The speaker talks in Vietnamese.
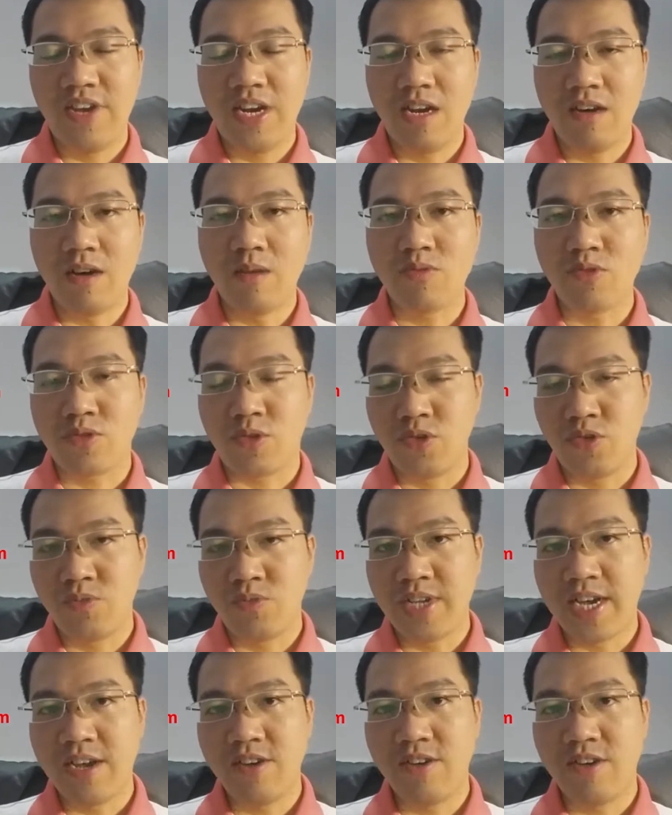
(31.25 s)
vì lớp học của
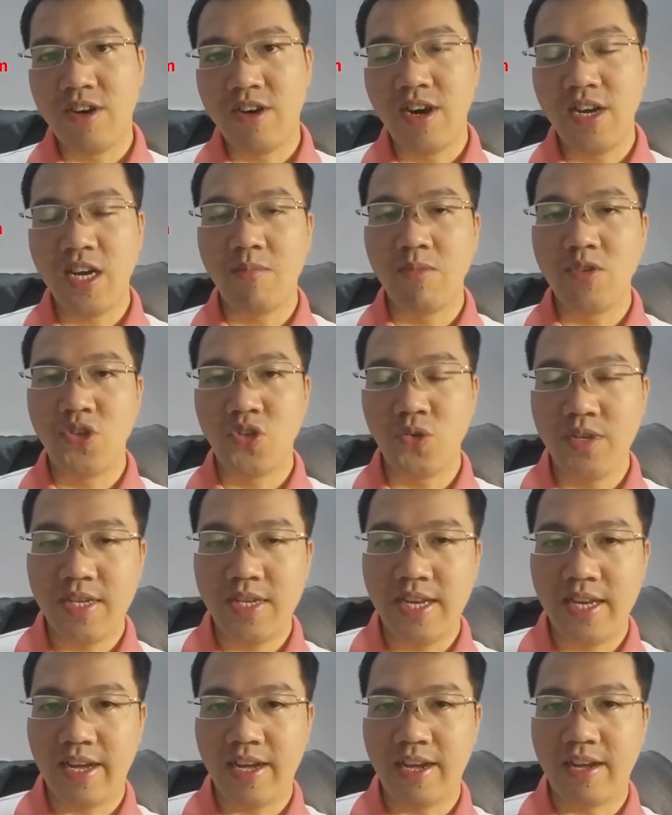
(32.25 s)
chúng ta nó hơi đông một chút
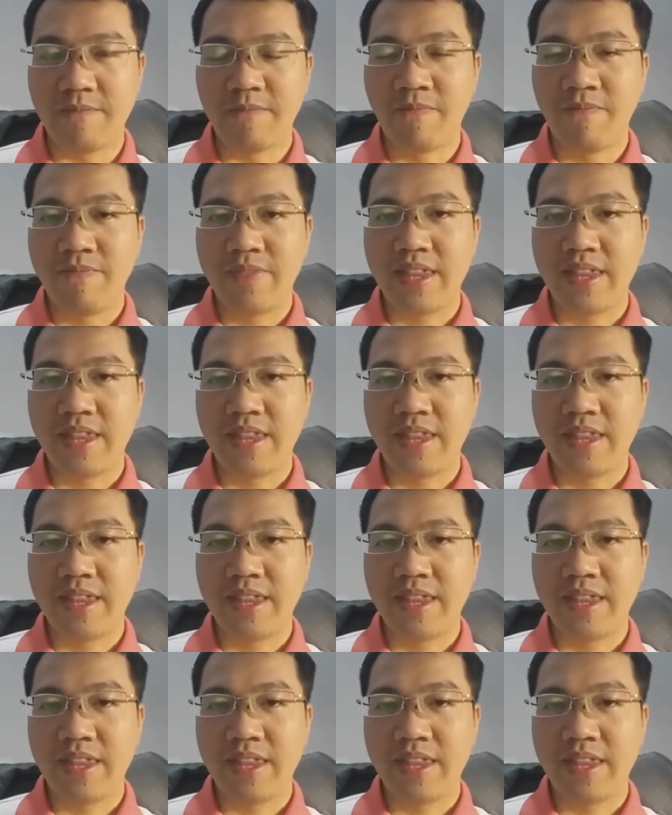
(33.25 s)
nên là